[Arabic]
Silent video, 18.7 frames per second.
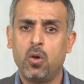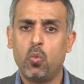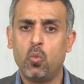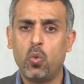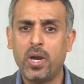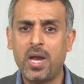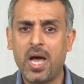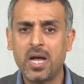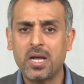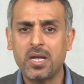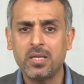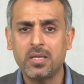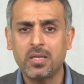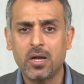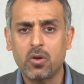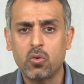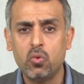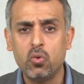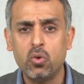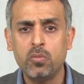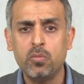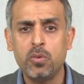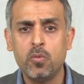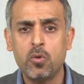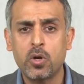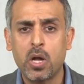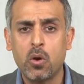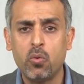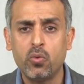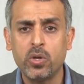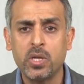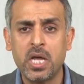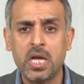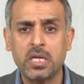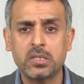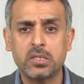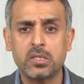ولكن تكون
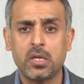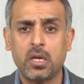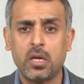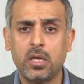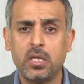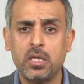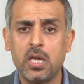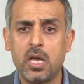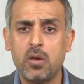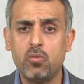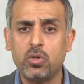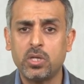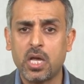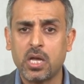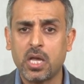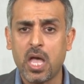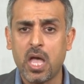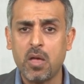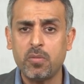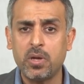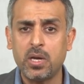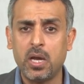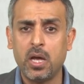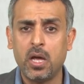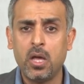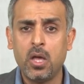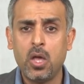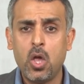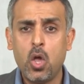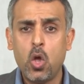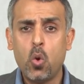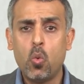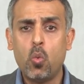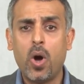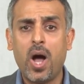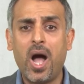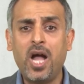بمكونات صحيه متكامله
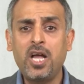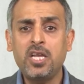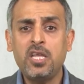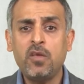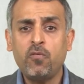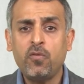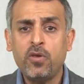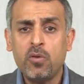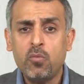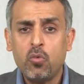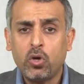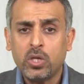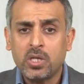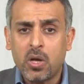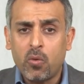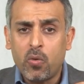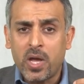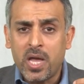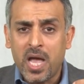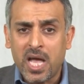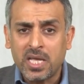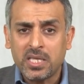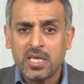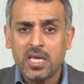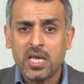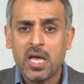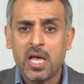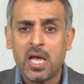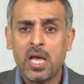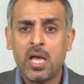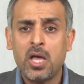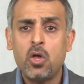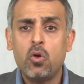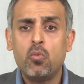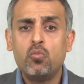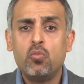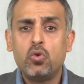واعني في محتوياتها
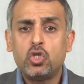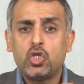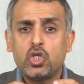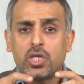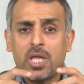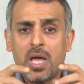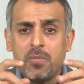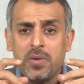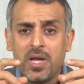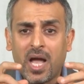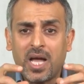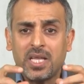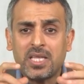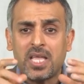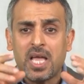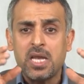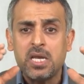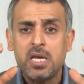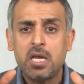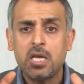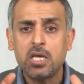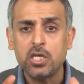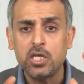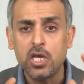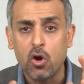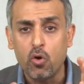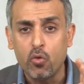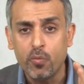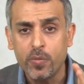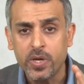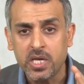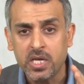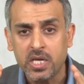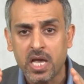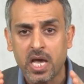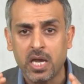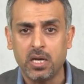مجتمعه
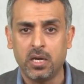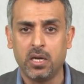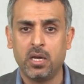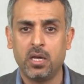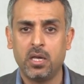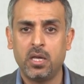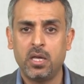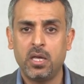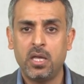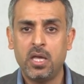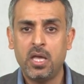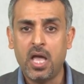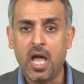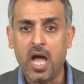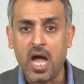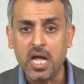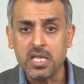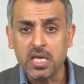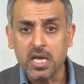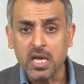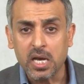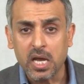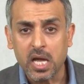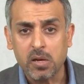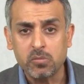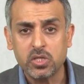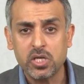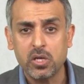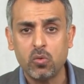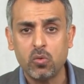يوميا هذه الخمس